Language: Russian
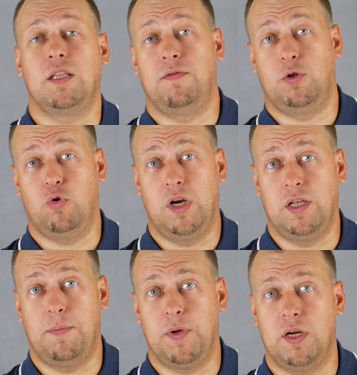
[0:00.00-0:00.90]
Это
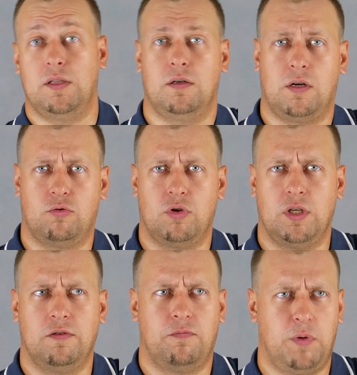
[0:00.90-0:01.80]
виртуальный оператор,
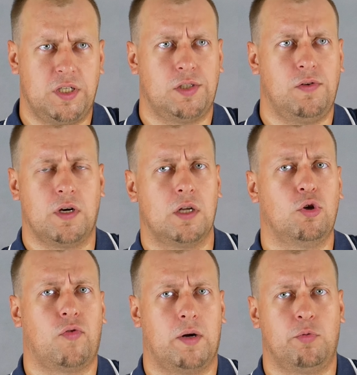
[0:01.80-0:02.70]
который в большинстве
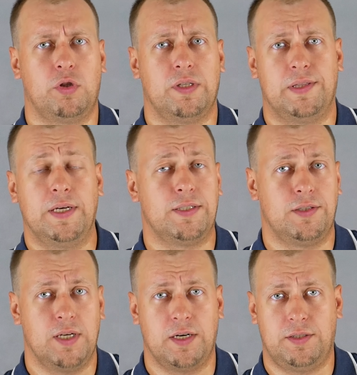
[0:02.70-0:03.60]
городов работает на
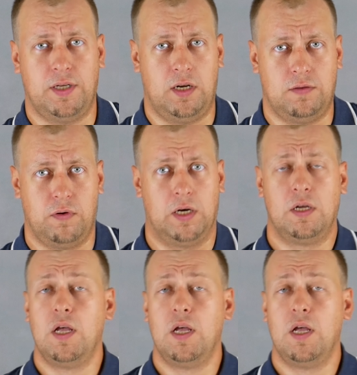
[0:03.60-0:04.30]
сетях Tele2.